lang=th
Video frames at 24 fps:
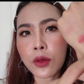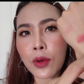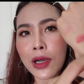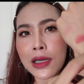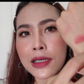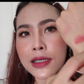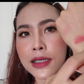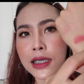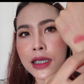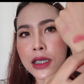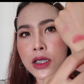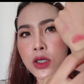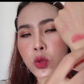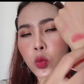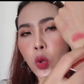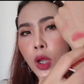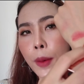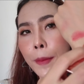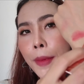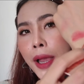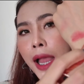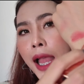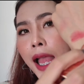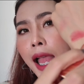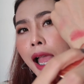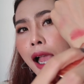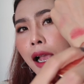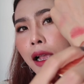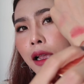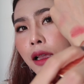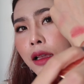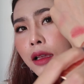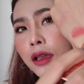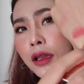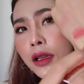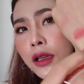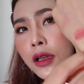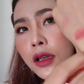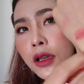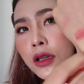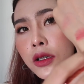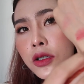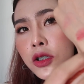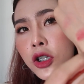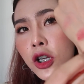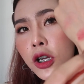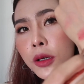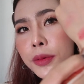อว่าสีสวยมาก
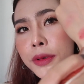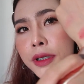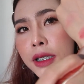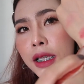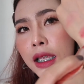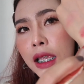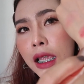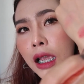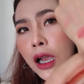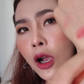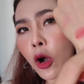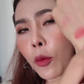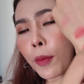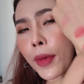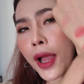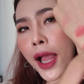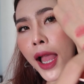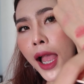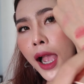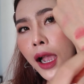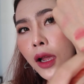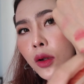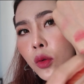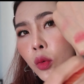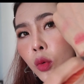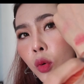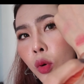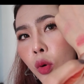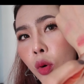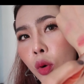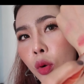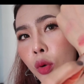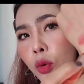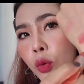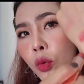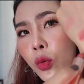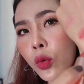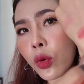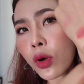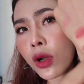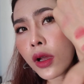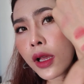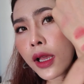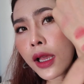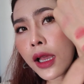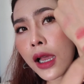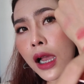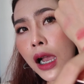ชอบสีเขามากอะทุกคนดู
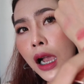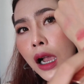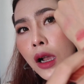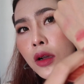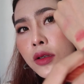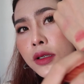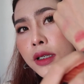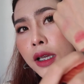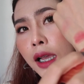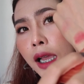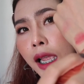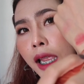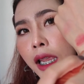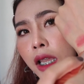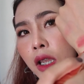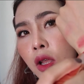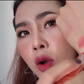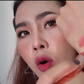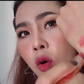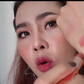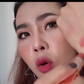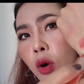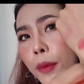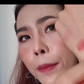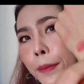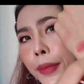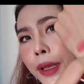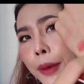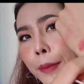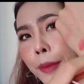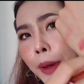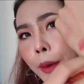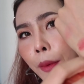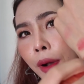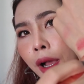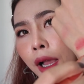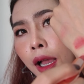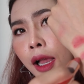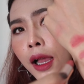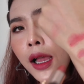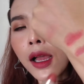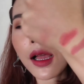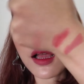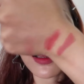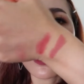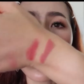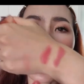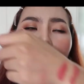เขาจะให้โทนเป็นแบบว่า
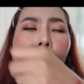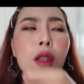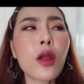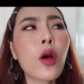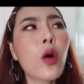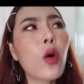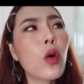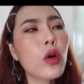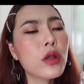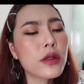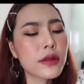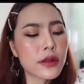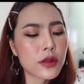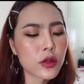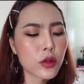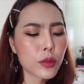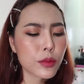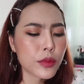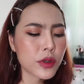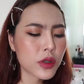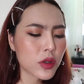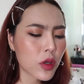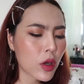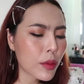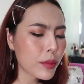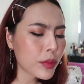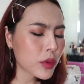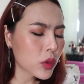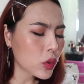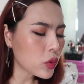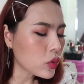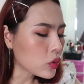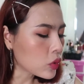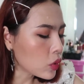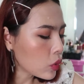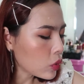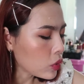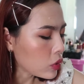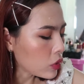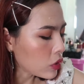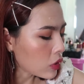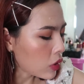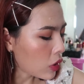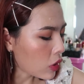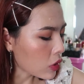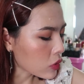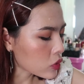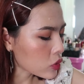เป็นโทนส้มๆตุ่
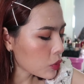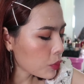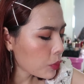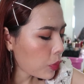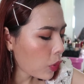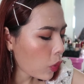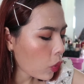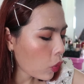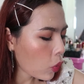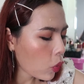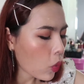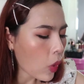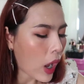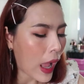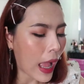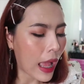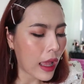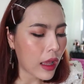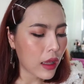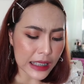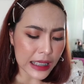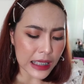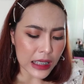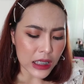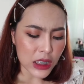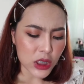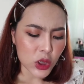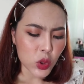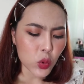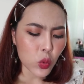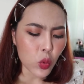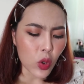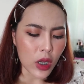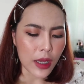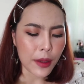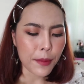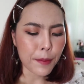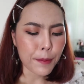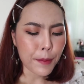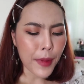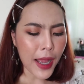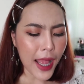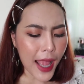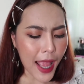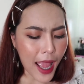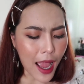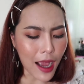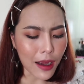นๆออกชมพูอะสีสวย
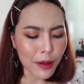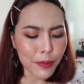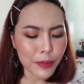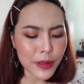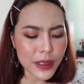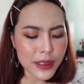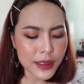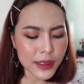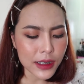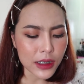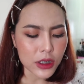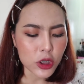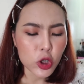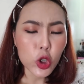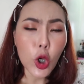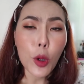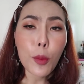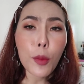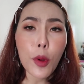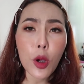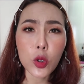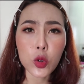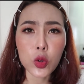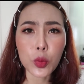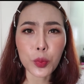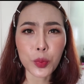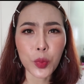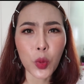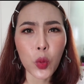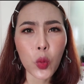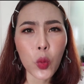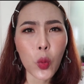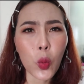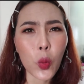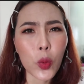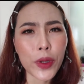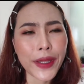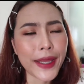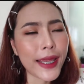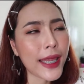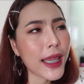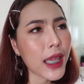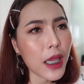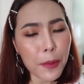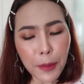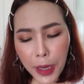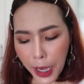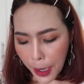มากเป็นสีส้มออกชมพู
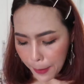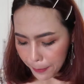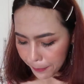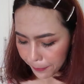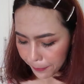ที่แบบ